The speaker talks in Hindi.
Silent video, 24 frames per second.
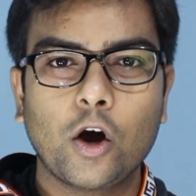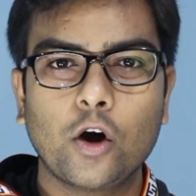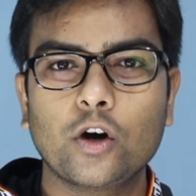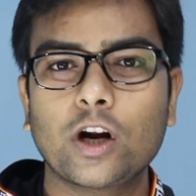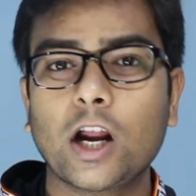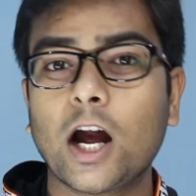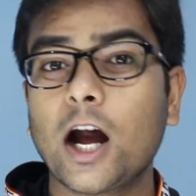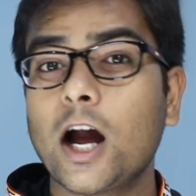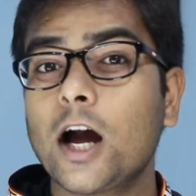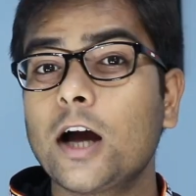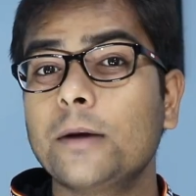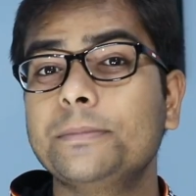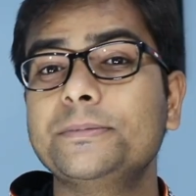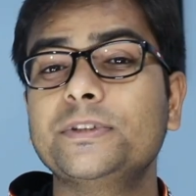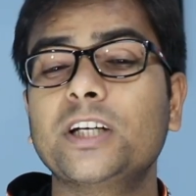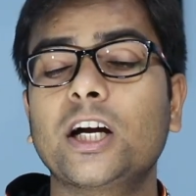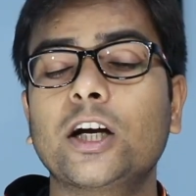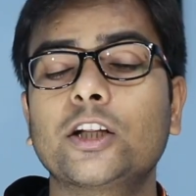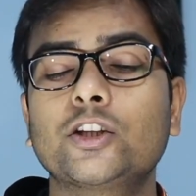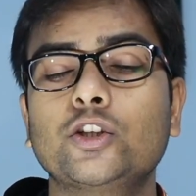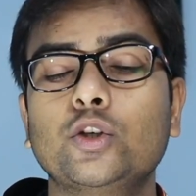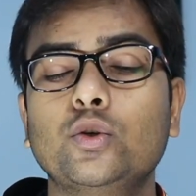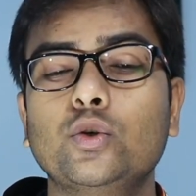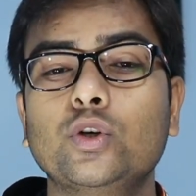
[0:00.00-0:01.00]
और आप
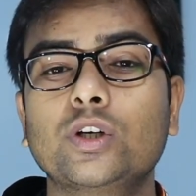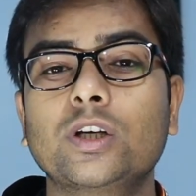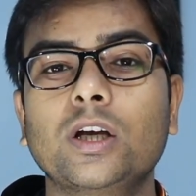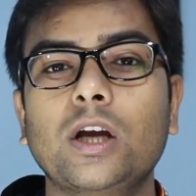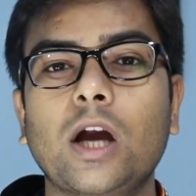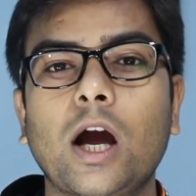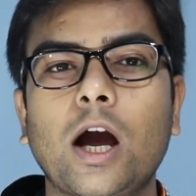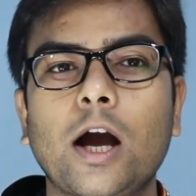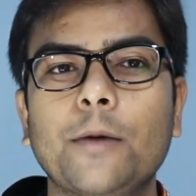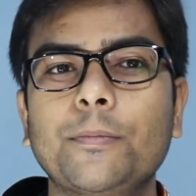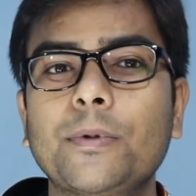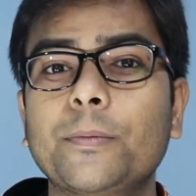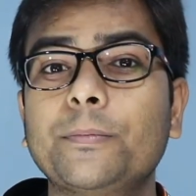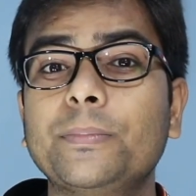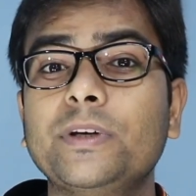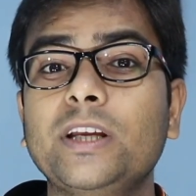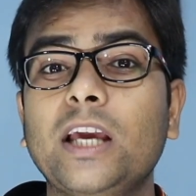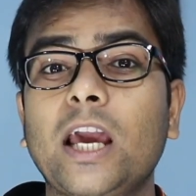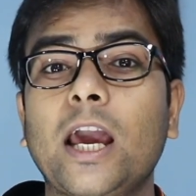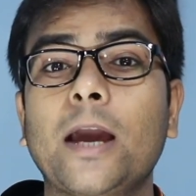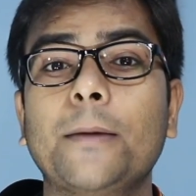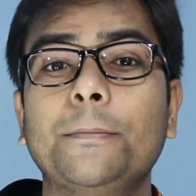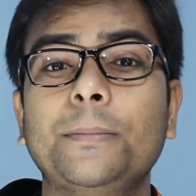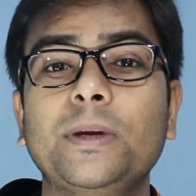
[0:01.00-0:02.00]
चाहते हो कि आप
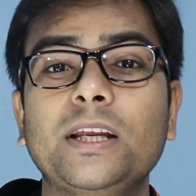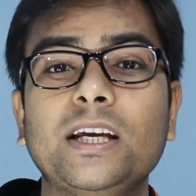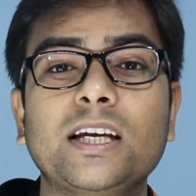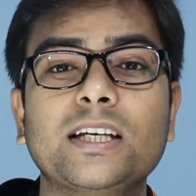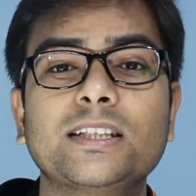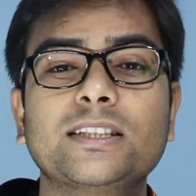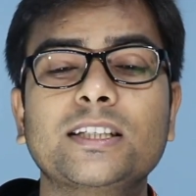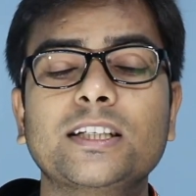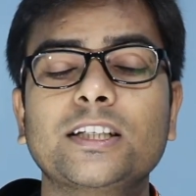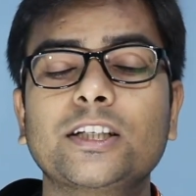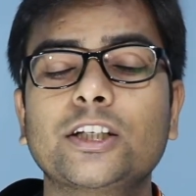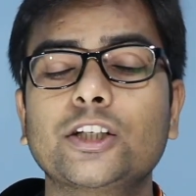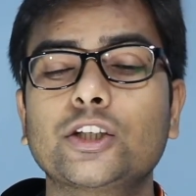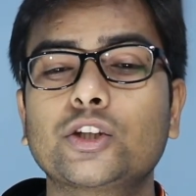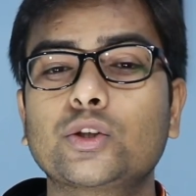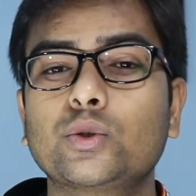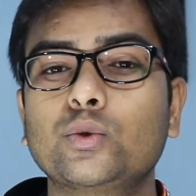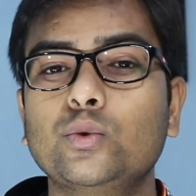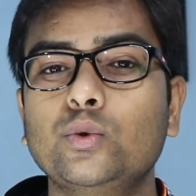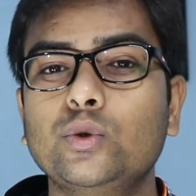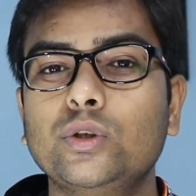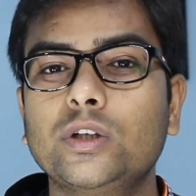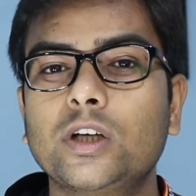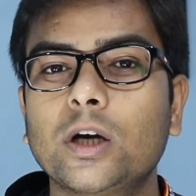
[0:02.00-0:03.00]
अपनी एप्लीकेशन के
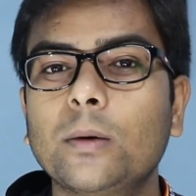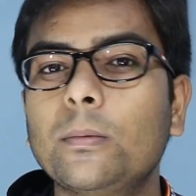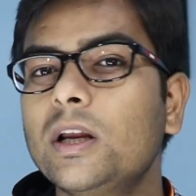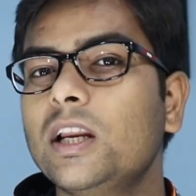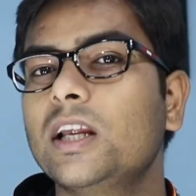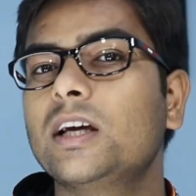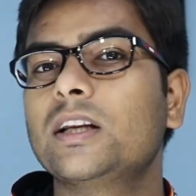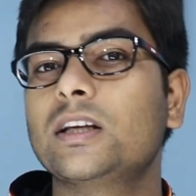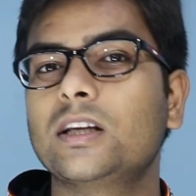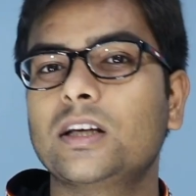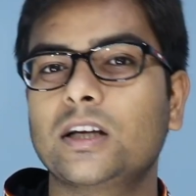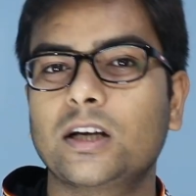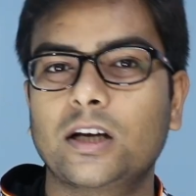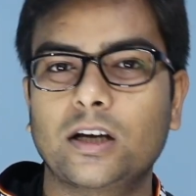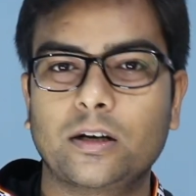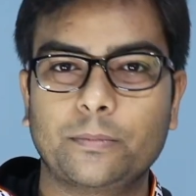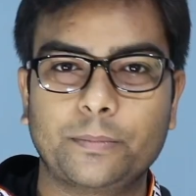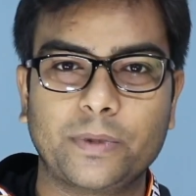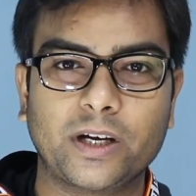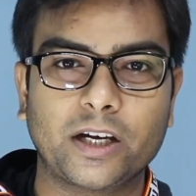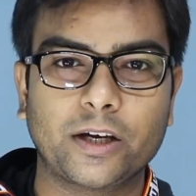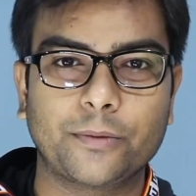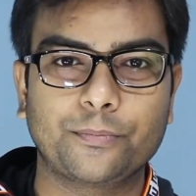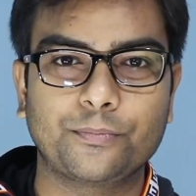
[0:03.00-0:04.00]
थ्रू डबल अर्निंग कर
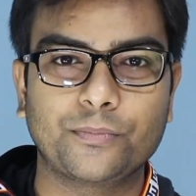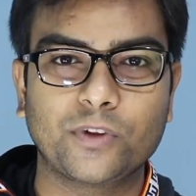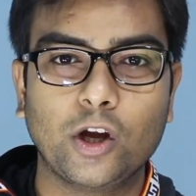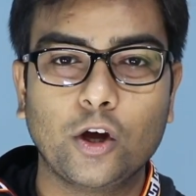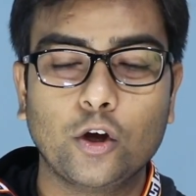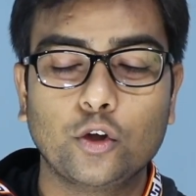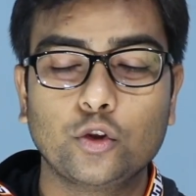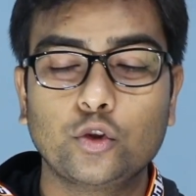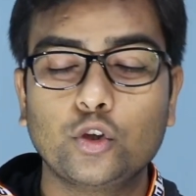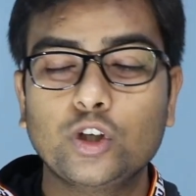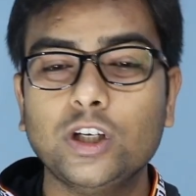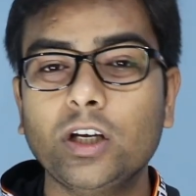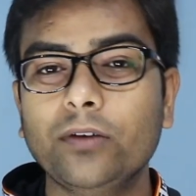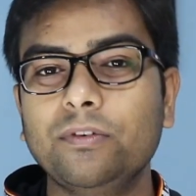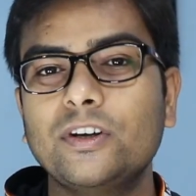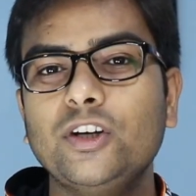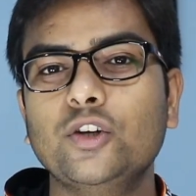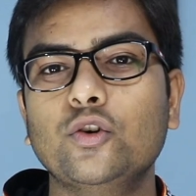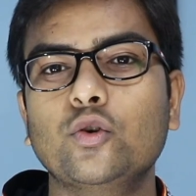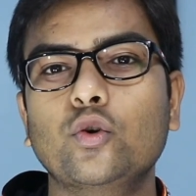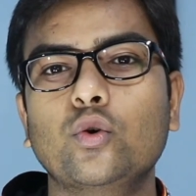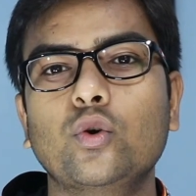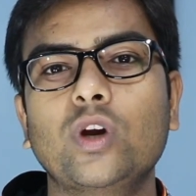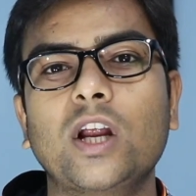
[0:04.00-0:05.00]
पाए तो ये
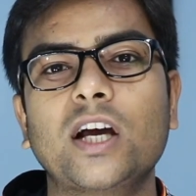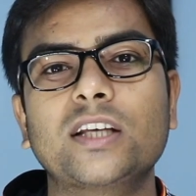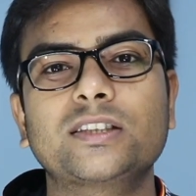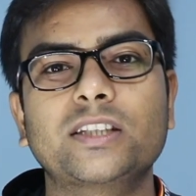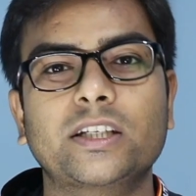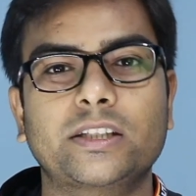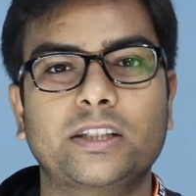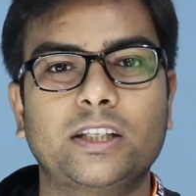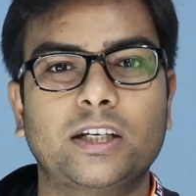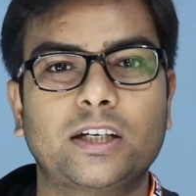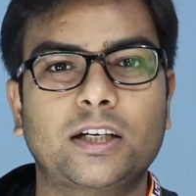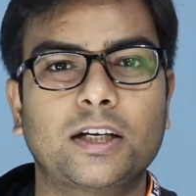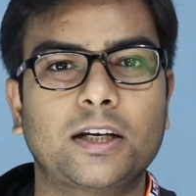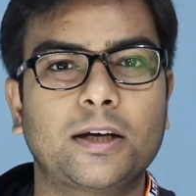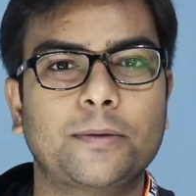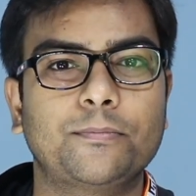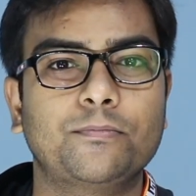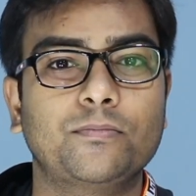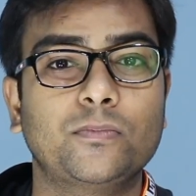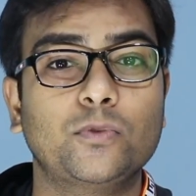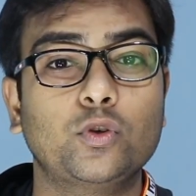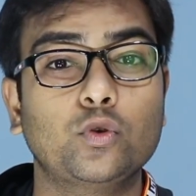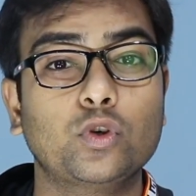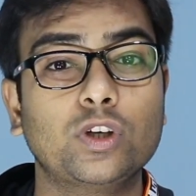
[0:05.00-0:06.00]
वीडियो को लास्ट तक देखना
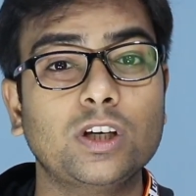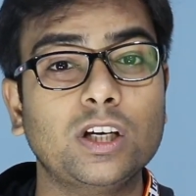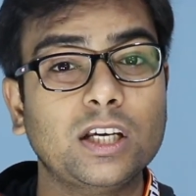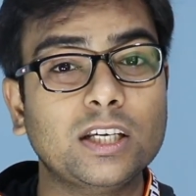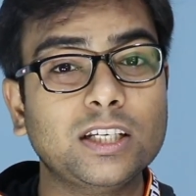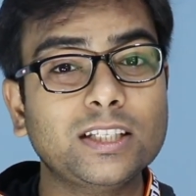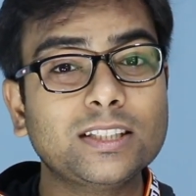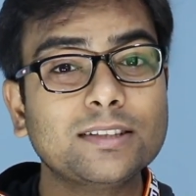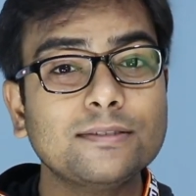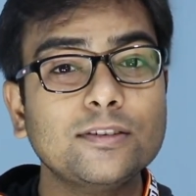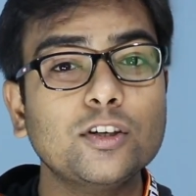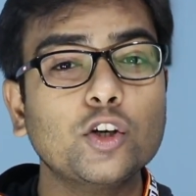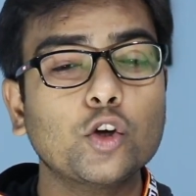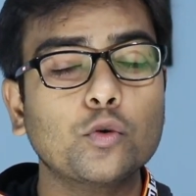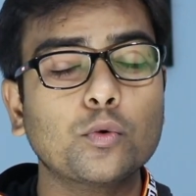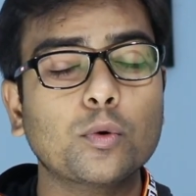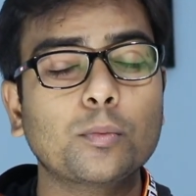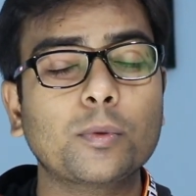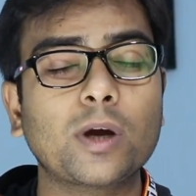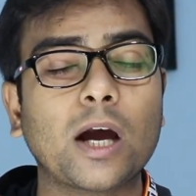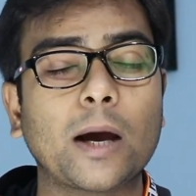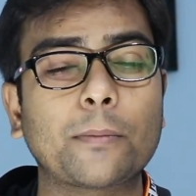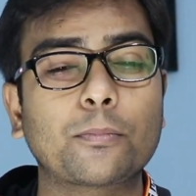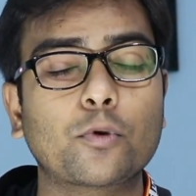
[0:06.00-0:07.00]
क्योंकि इस वीडियो
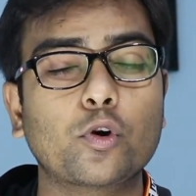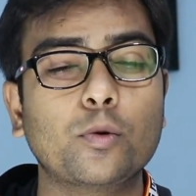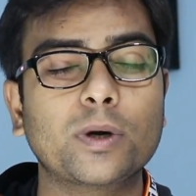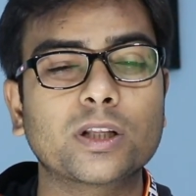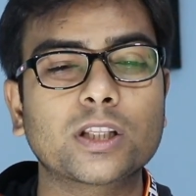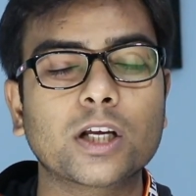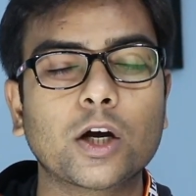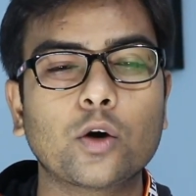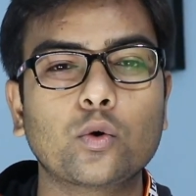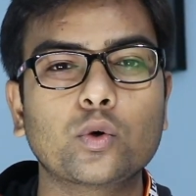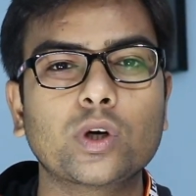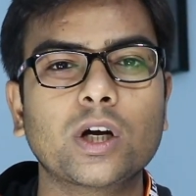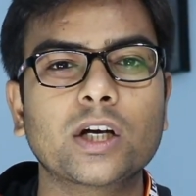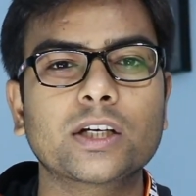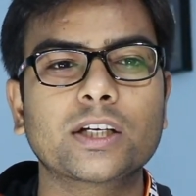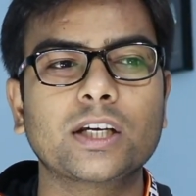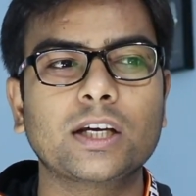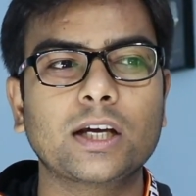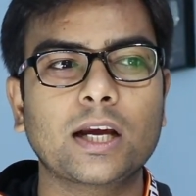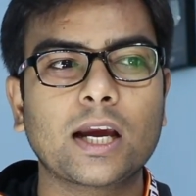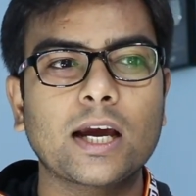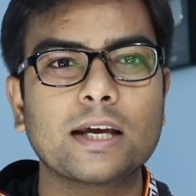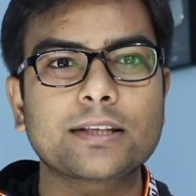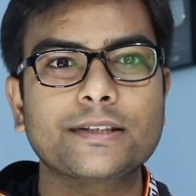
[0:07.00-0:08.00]
में मैं आपको बताऊंगा
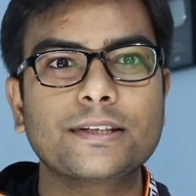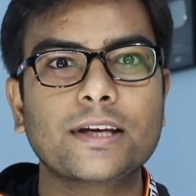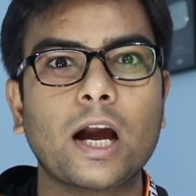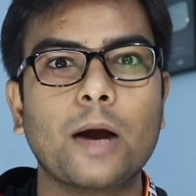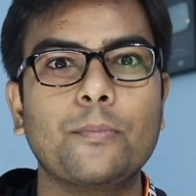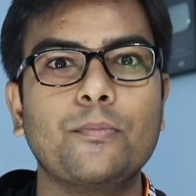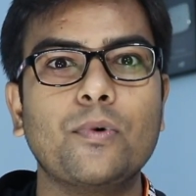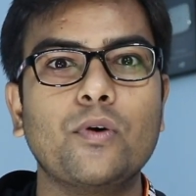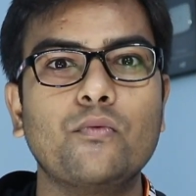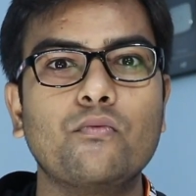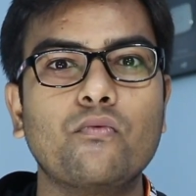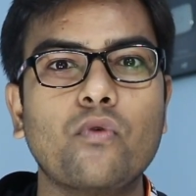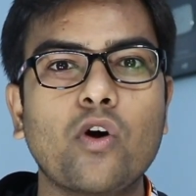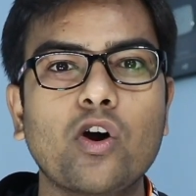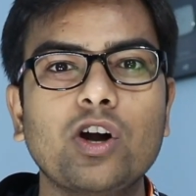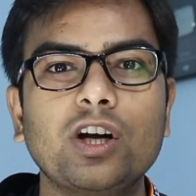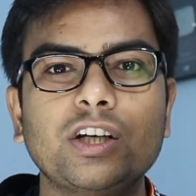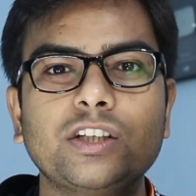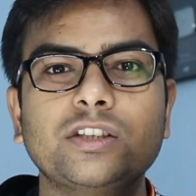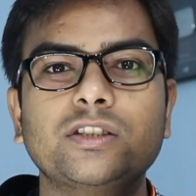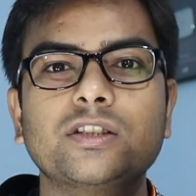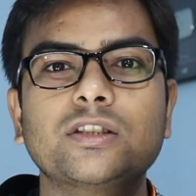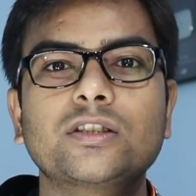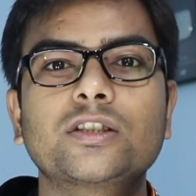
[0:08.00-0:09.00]
कि कैसे आप
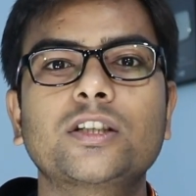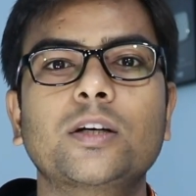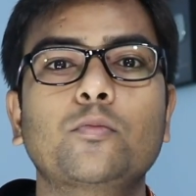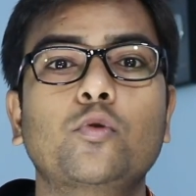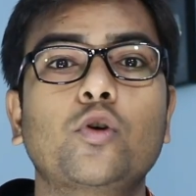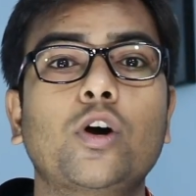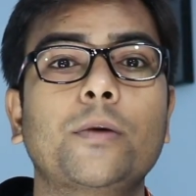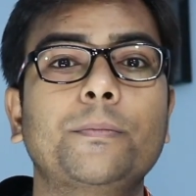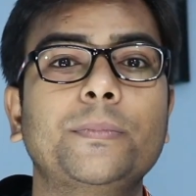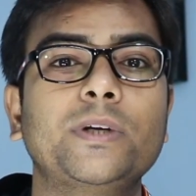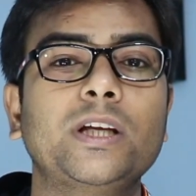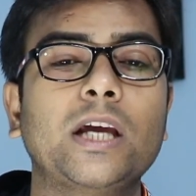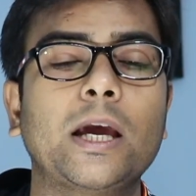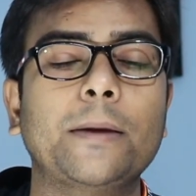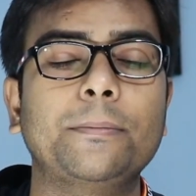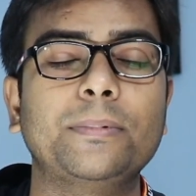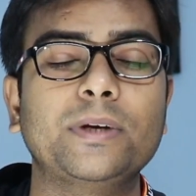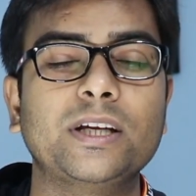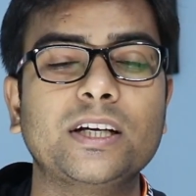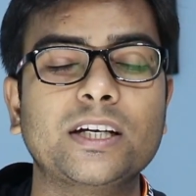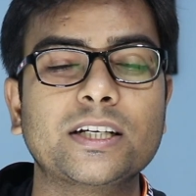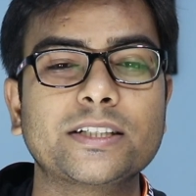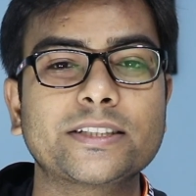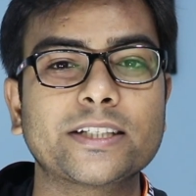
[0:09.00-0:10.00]
वॉलेट सिस्टम को अपनी
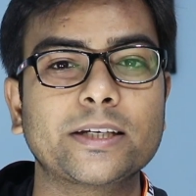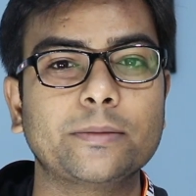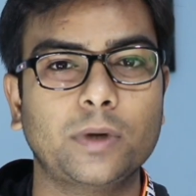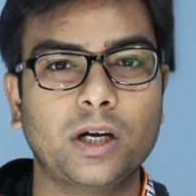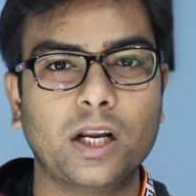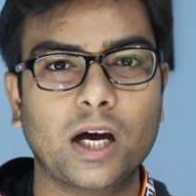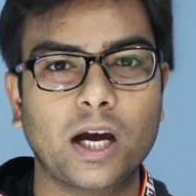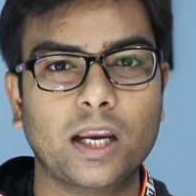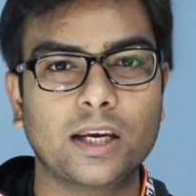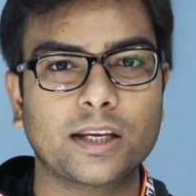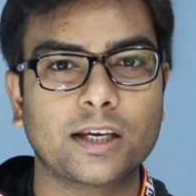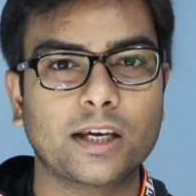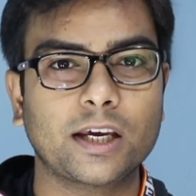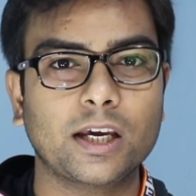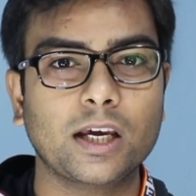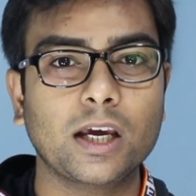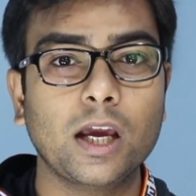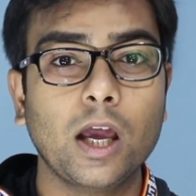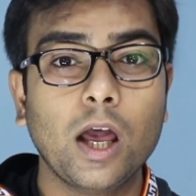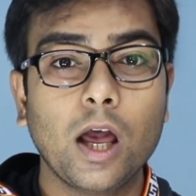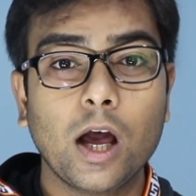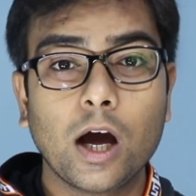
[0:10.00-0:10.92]
एप्लीकेशन में डाल के